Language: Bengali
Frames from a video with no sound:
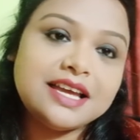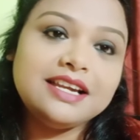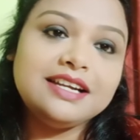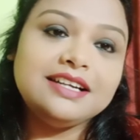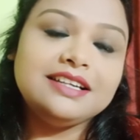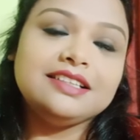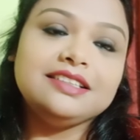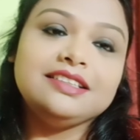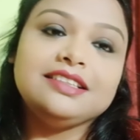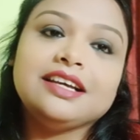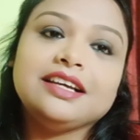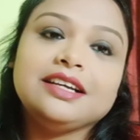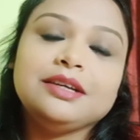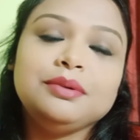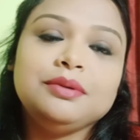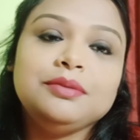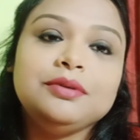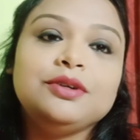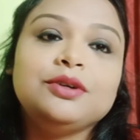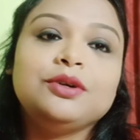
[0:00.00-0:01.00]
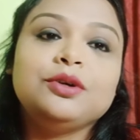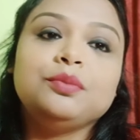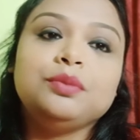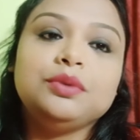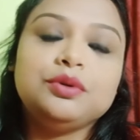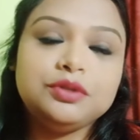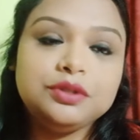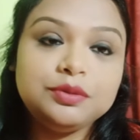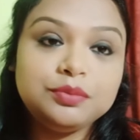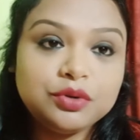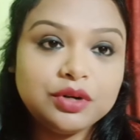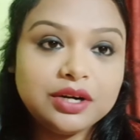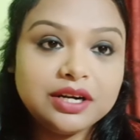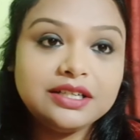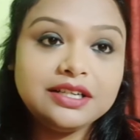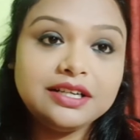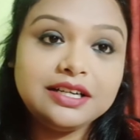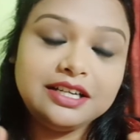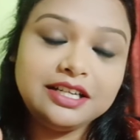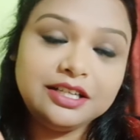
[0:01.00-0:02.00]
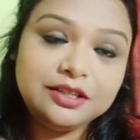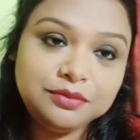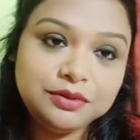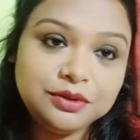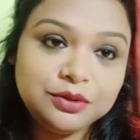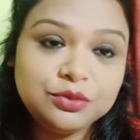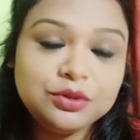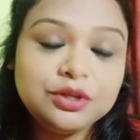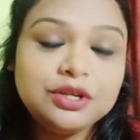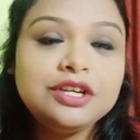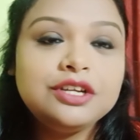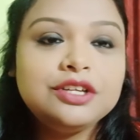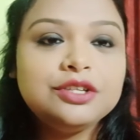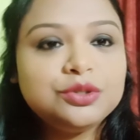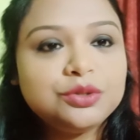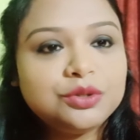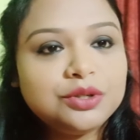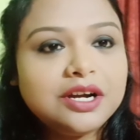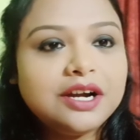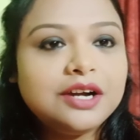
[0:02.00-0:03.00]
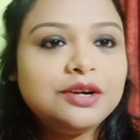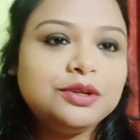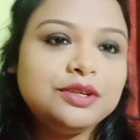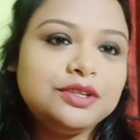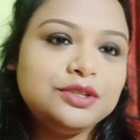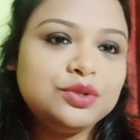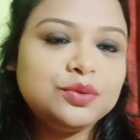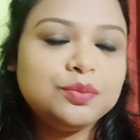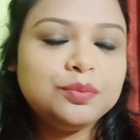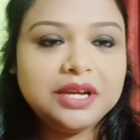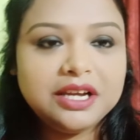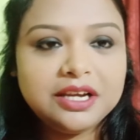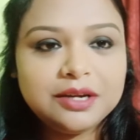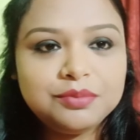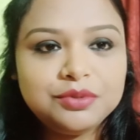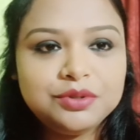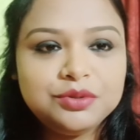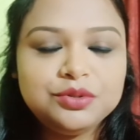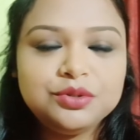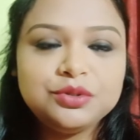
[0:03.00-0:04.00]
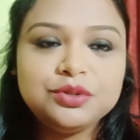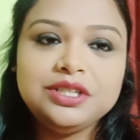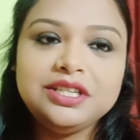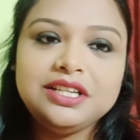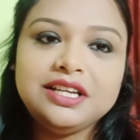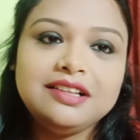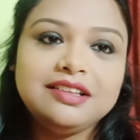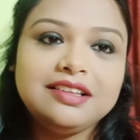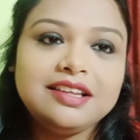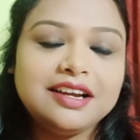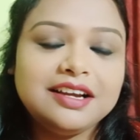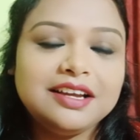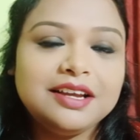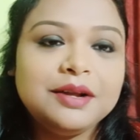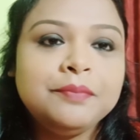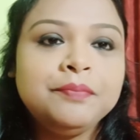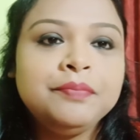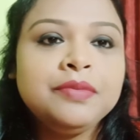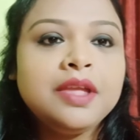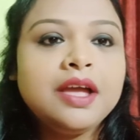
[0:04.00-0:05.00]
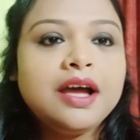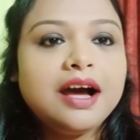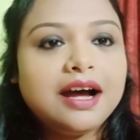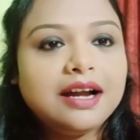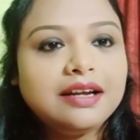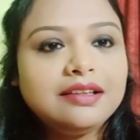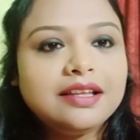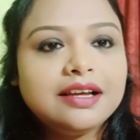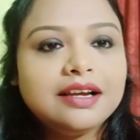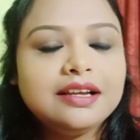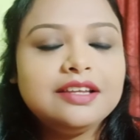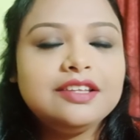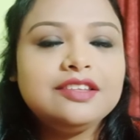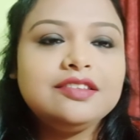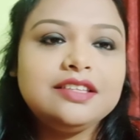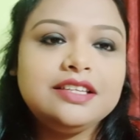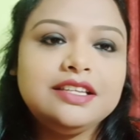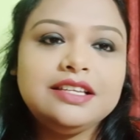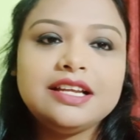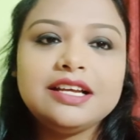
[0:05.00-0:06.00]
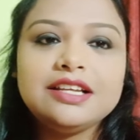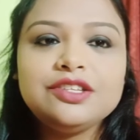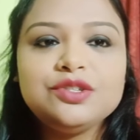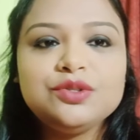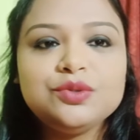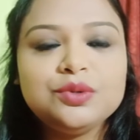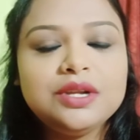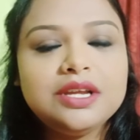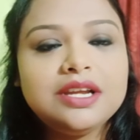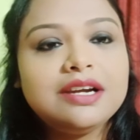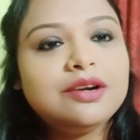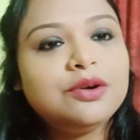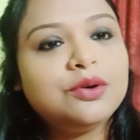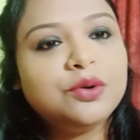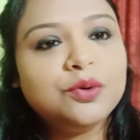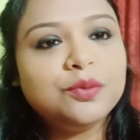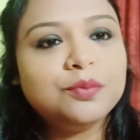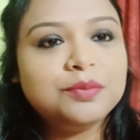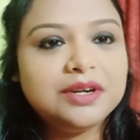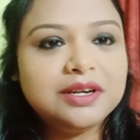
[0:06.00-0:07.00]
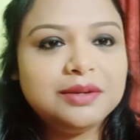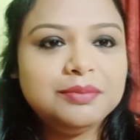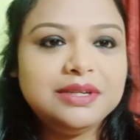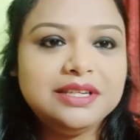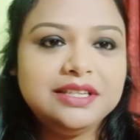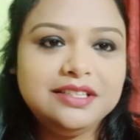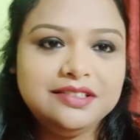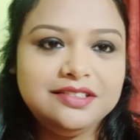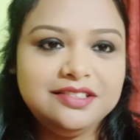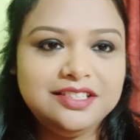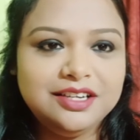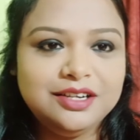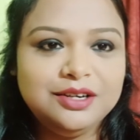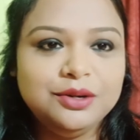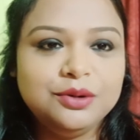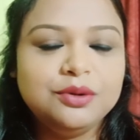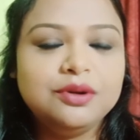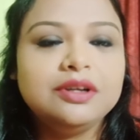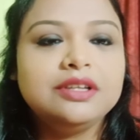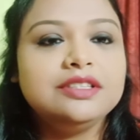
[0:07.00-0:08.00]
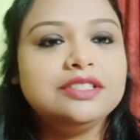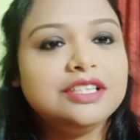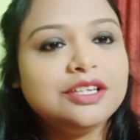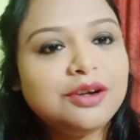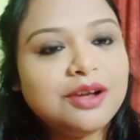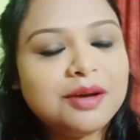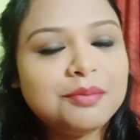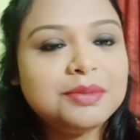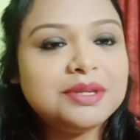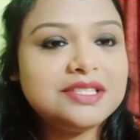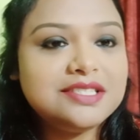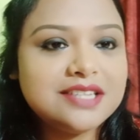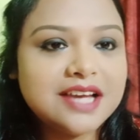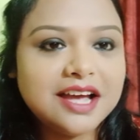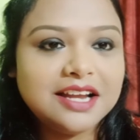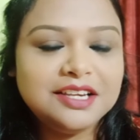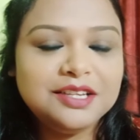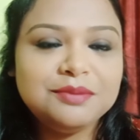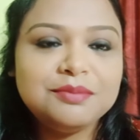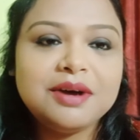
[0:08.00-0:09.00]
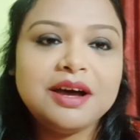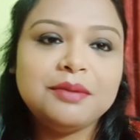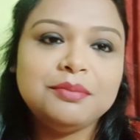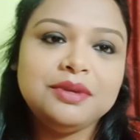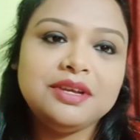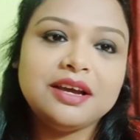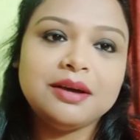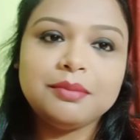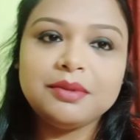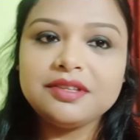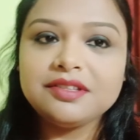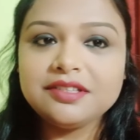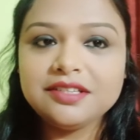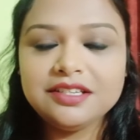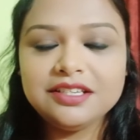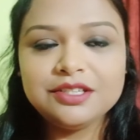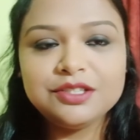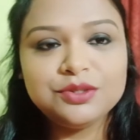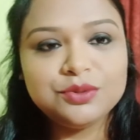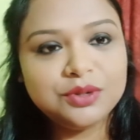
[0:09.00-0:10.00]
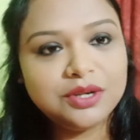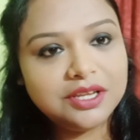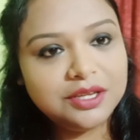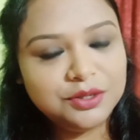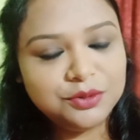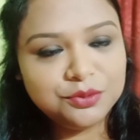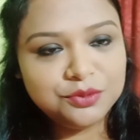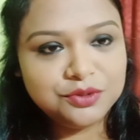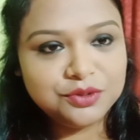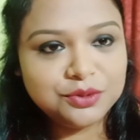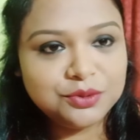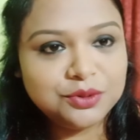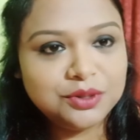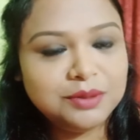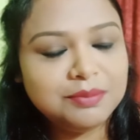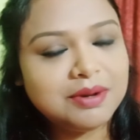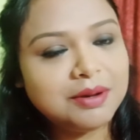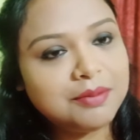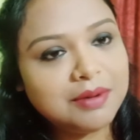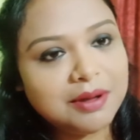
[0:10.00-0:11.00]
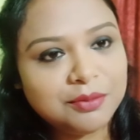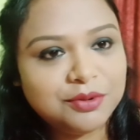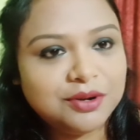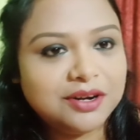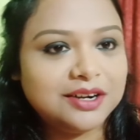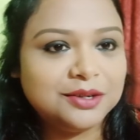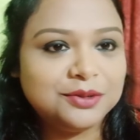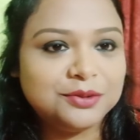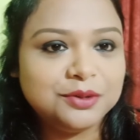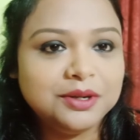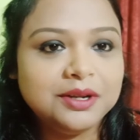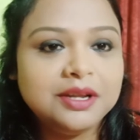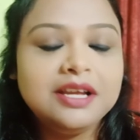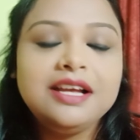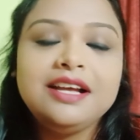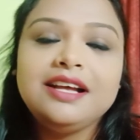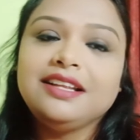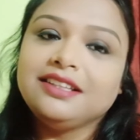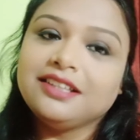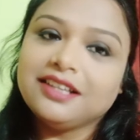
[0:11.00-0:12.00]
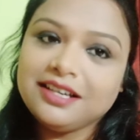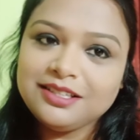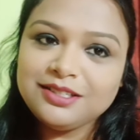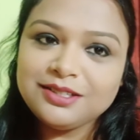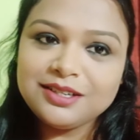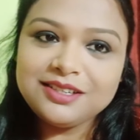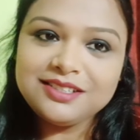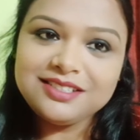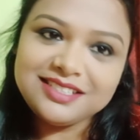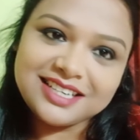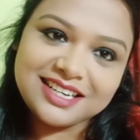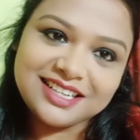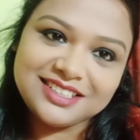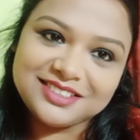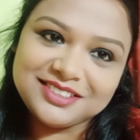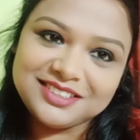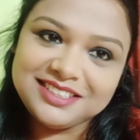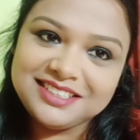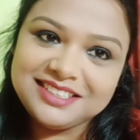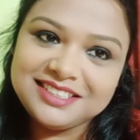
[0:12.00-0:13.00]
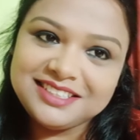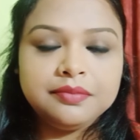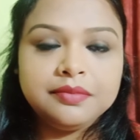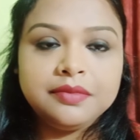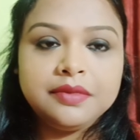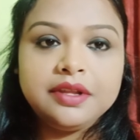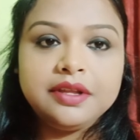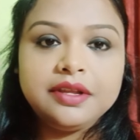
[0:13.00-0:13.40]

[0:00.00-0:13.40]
আমার চ্যানেলটাতে থাকে বিভিন্ন রকম বিউটি প্রোডাক্টের রিভিউ ছোটোখাটো কিছু মেকআপ টিউটোরিয়াল থাকে আর থাকে স্কিন আর চুলের হোম রেমিডিস যেগুলো যেগুলো আমি জানি বা আমি আমার স্কিনে চুলে ইউজ করি বা ব্যবহার করি তাহলে চলো স্টার্ট করি